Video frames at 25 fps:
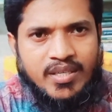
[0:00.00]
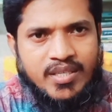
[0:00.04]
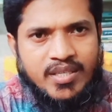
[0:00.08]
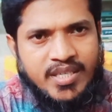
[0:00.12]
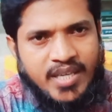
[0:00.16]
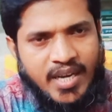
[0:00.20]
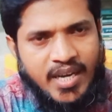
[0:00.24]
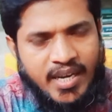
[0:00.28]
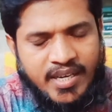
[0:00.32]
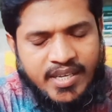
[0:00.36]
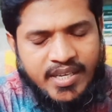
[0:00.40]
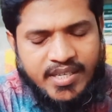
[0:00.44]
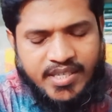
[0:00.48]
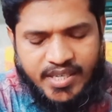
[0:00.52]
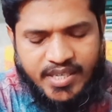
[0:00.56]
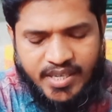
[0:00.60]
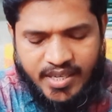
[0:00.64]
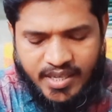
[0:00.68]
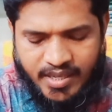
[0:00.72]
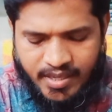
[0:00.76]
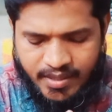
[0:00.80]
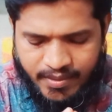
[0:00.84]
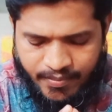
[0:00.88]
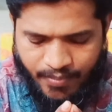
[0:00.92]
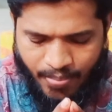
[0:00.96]

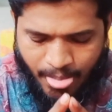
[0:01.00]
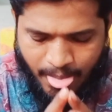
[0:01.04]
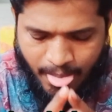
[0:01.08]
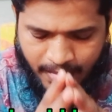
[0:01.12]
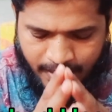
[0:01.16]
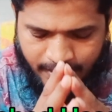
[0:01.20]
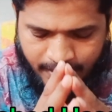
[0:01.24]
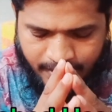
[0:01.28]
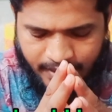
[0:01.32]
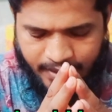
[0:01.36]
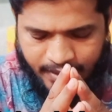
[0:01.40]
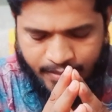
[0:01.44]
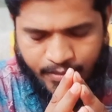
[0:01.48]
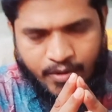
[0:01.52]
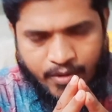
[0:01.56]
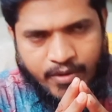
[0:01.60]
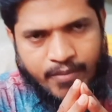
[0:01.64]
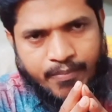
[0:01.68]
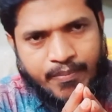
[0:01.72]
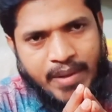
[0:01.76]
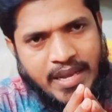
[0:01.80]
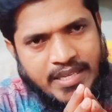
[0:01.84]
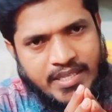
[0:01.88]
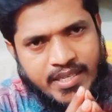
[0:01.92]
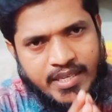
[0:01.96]
শাইলিশিয়া এবং
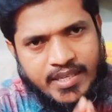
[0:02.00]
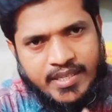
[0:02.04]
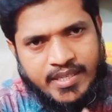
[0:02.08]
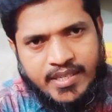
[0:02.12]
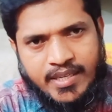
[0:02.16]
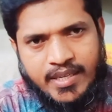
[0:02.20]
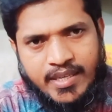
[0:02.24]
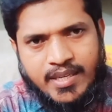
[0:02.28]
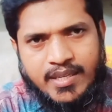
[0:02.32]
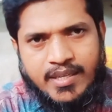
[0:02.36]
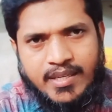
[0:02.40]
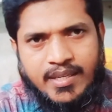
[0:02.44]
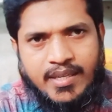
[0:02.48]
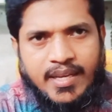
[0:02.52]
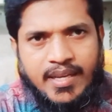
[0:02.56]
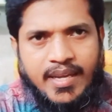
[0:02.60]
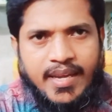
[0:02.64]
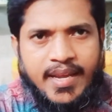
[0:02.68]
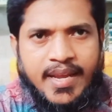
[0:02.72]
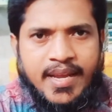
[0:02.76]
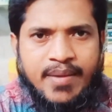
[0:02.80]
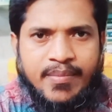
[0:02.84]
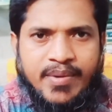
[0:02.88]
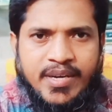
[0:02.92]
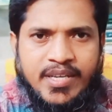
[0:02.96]
প্যাসেন্টা
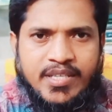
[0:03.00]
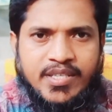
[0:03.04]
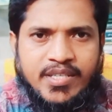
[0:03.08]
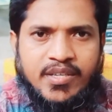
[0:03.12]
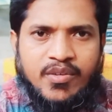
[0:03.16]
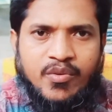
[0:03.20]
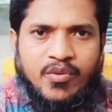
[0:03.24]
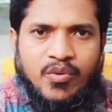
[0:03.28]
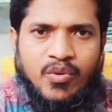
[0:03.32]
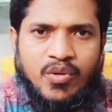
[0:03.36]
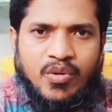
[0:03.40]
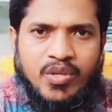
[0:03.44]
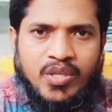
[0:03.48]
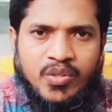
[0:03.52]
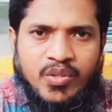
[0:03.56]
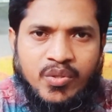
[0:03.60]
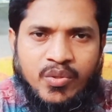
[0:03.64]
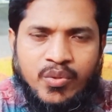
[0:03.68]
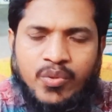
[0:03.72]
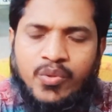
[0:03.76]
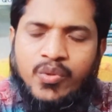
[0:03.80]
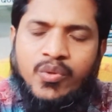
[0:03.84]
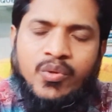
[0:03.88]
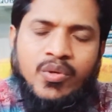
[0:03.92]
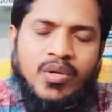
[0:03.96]
এই মেডিসিনগুলো
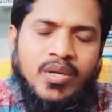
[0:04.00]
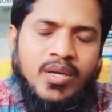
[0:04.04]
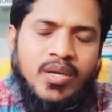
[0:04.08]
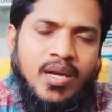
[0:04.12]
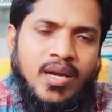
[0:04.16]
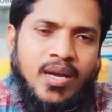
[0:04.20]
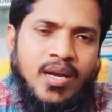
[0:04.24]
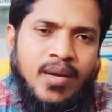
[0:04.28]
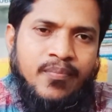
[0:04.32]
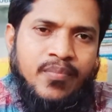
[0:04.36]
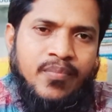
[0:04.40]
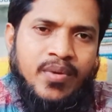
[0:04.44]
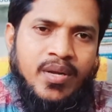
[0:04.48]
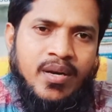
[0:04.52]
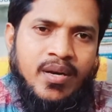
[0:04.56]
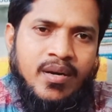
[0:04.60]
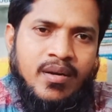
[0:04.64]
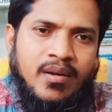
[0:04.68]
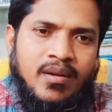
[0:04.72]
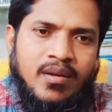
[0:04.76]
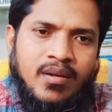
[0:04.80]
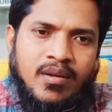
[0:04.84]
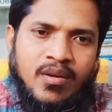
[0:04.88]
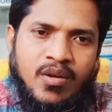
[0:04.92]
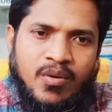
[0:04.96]
কিন্তু আপনার
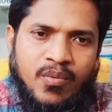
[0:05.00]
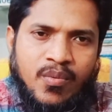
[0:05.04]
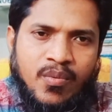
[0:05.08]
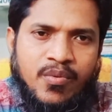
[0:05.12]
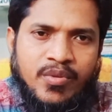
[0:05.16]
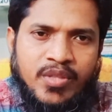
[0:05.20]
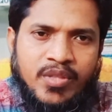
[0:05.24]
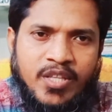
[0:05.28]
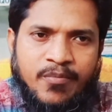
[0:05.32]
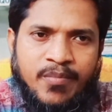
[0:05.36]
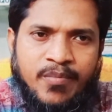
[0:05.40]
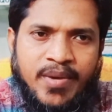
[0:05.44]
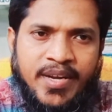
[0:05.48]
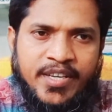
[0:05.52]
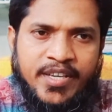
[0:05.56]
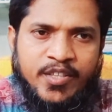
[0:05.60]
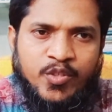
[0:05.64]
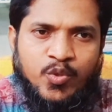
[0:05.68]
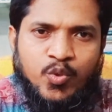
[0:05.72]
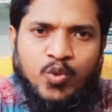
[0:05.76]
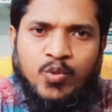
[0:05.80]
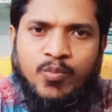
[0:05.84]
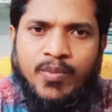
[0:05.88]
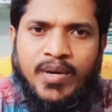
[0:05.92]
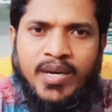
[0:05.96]
গর্ভবতী মায়ের
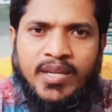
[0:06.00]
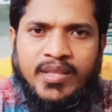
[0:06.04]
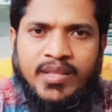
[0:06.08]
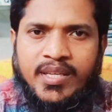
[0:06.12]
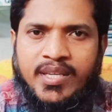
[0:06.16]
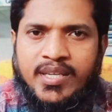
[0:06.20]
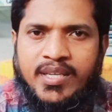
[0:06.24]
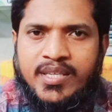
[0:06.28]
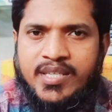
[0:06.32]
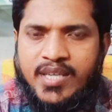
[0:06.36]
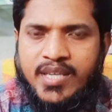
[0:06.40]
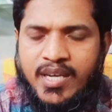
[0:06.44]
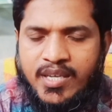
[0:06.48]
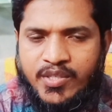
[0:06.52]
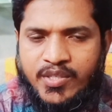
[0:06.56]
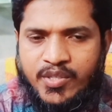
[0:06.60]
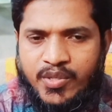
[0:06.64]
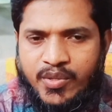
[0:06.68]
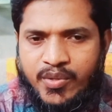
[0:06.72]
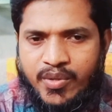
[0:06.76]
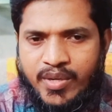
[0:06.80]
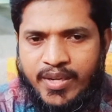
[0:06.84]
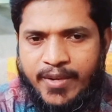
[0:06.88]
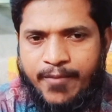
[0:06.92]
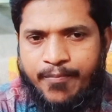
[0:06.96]
দুধ বাড়াতে সাহায্য
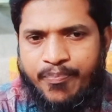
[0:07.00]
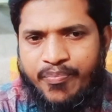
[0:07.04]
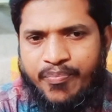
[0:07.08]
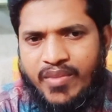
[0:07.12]
করে